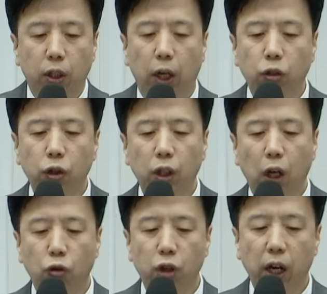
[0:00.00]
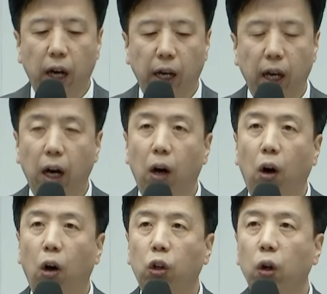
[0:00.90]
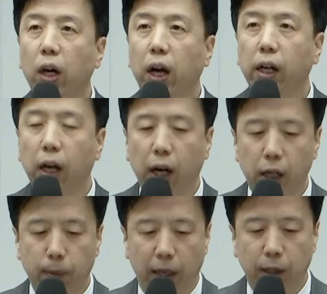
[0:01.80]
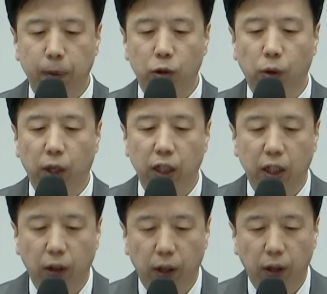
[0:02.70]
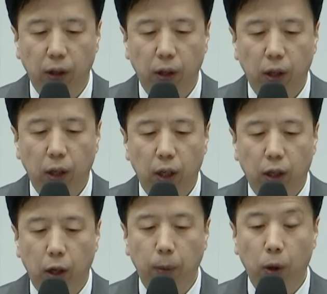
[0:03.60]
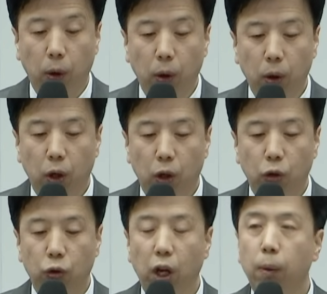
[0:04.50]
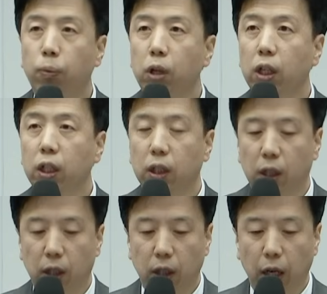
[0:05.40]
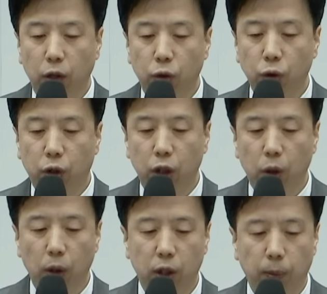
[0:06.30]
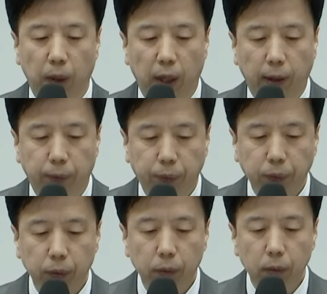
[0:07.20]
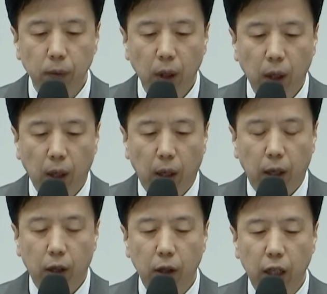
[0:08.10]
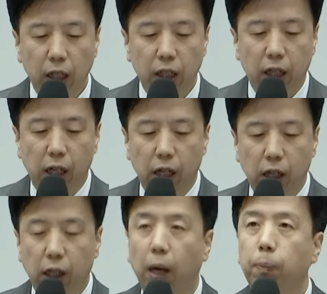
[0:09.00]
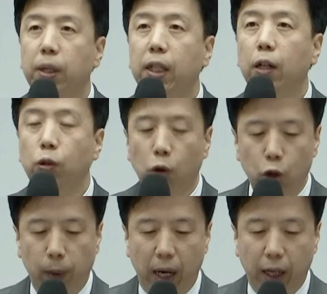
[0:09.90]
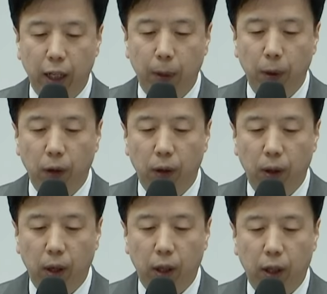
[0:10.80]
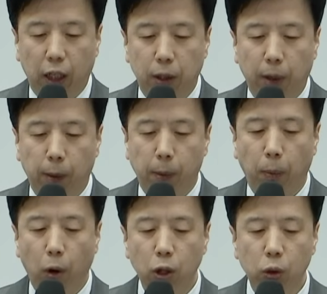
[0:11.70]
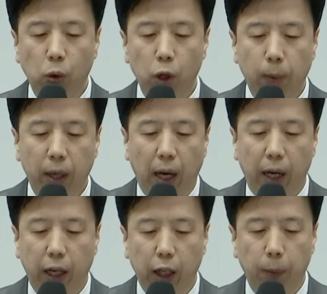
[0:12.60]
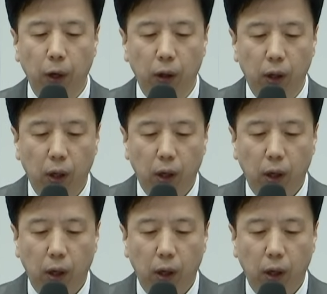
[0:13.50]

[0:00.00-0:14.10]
예수님과 우리의 관계가 어떠한 관계인가를 말씀해 주고 계신 거예요. 그러므로 우리의 뿌리는 예수 그리스도이십니다. 그런데 이 진리를 그냥 피상적으로만 알게 되면 다시 말하면 머릿속으로만 알게 되면